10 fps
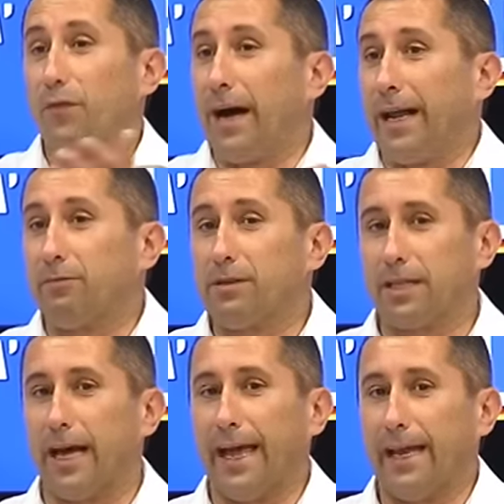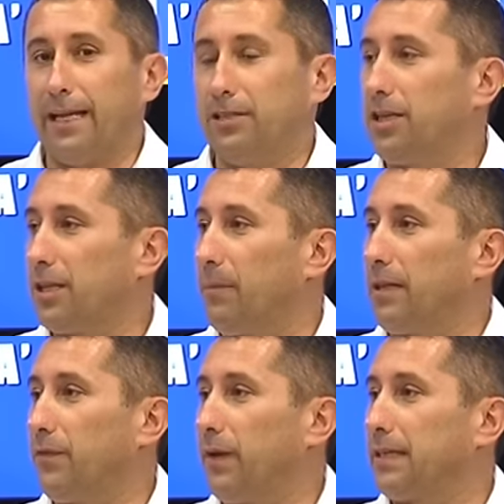fare, questa è legittima
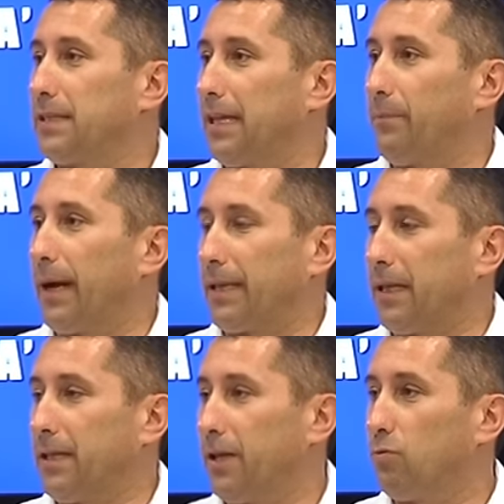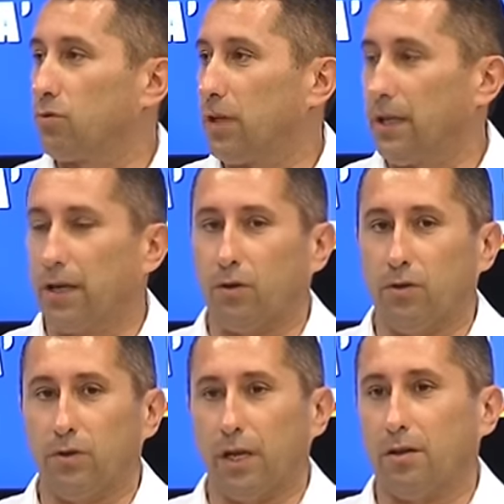difesa da parte di un sindaco di
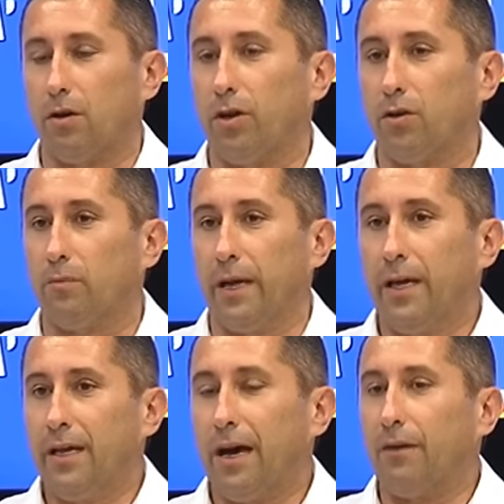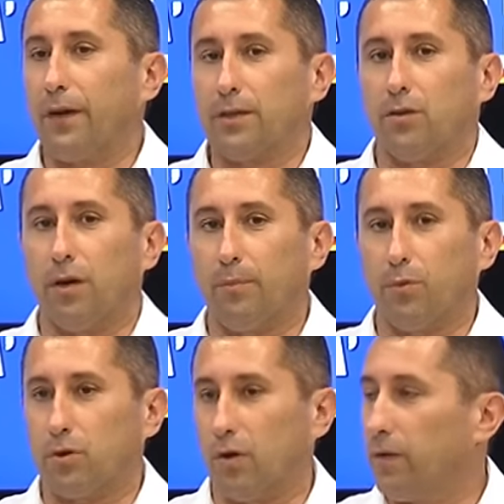un territorio come ha fatto
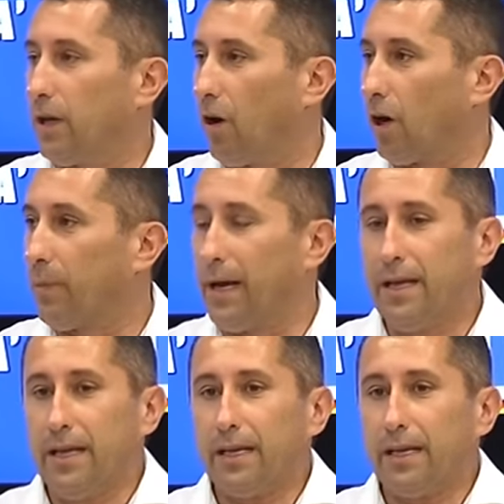appunto Villorba,